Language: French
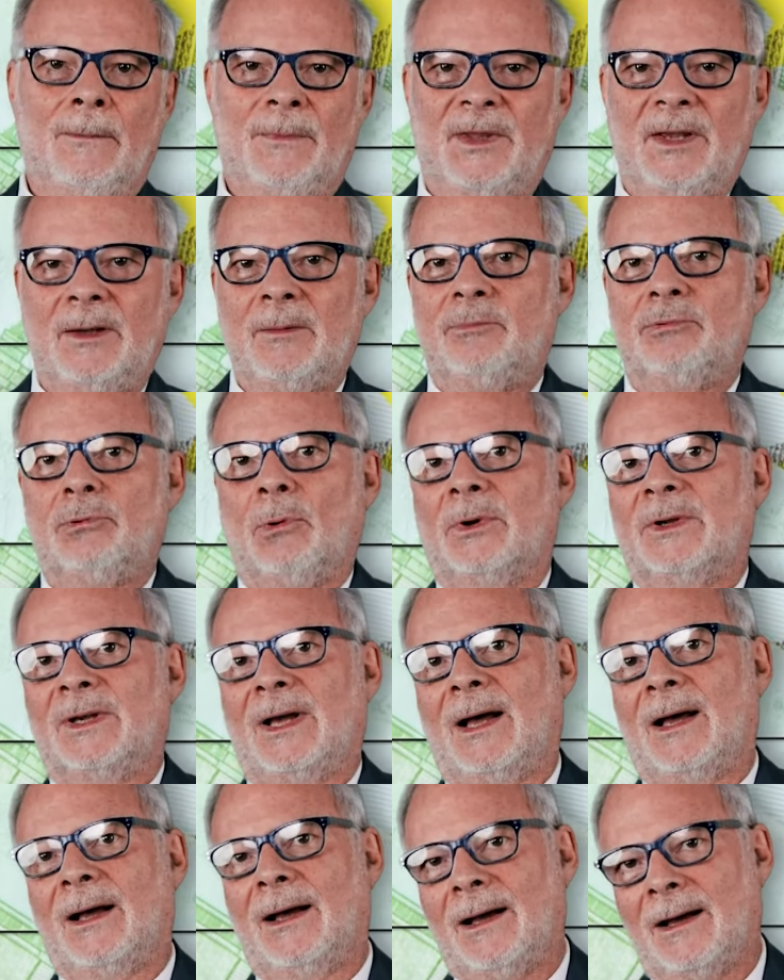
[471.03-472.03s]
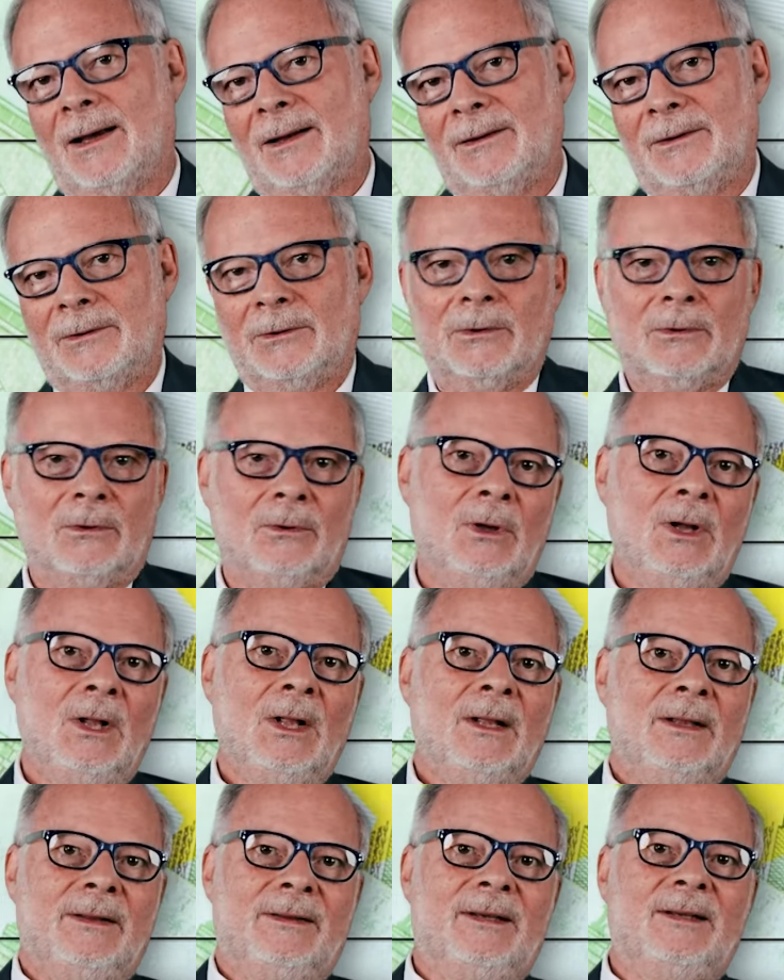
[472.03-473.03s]
des bourgades,
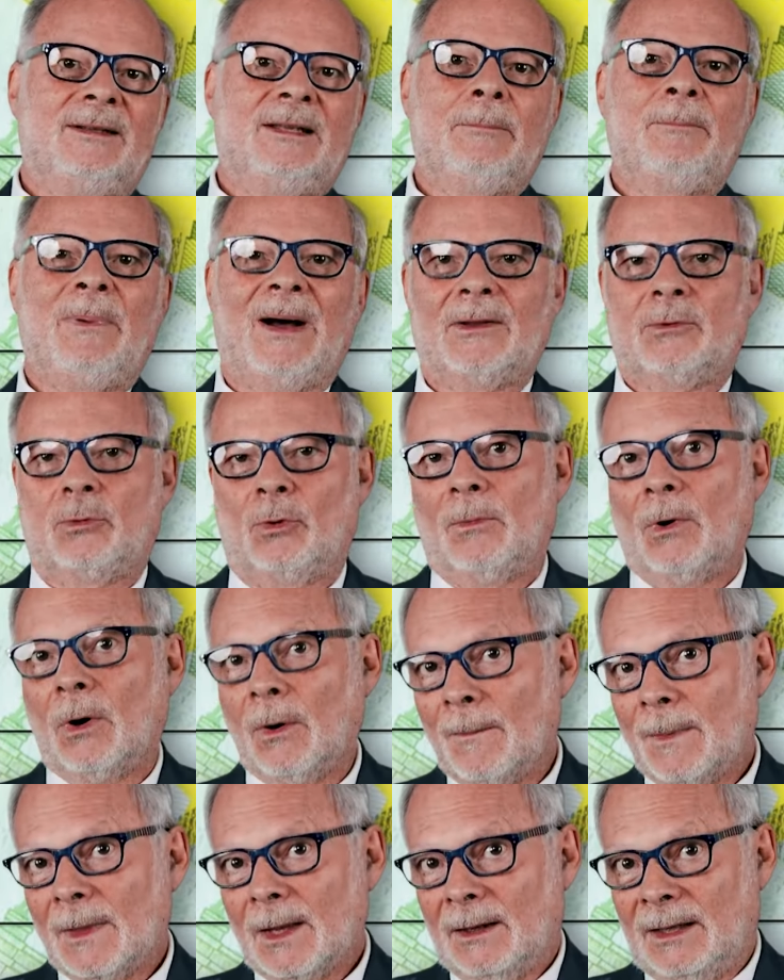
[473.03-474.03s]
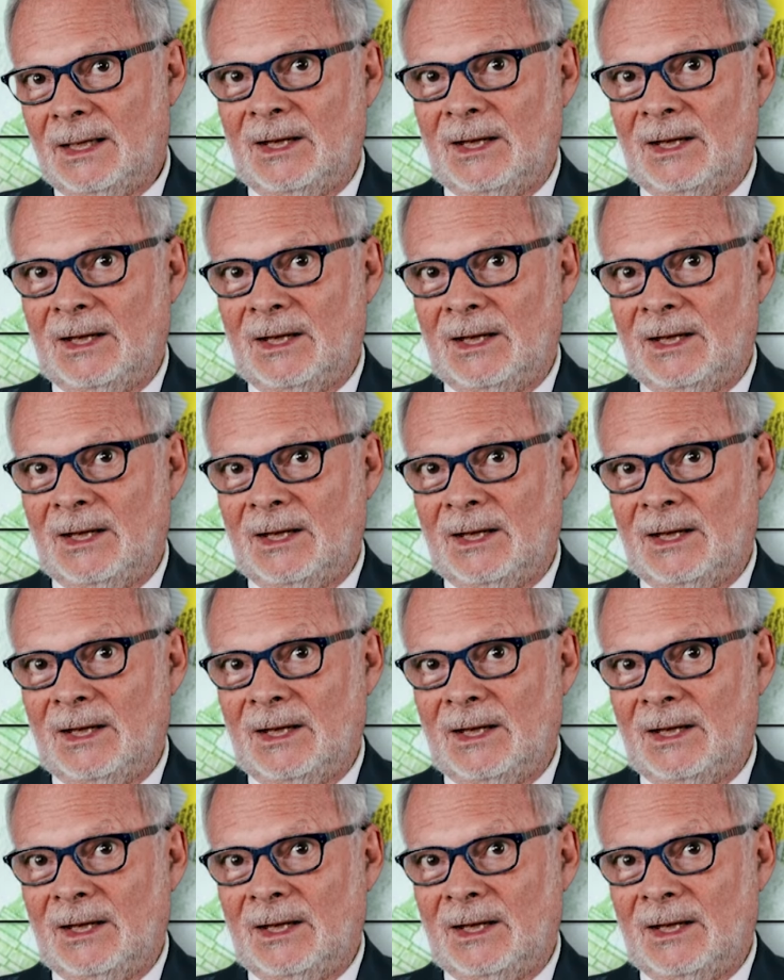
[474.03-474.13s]
des départements.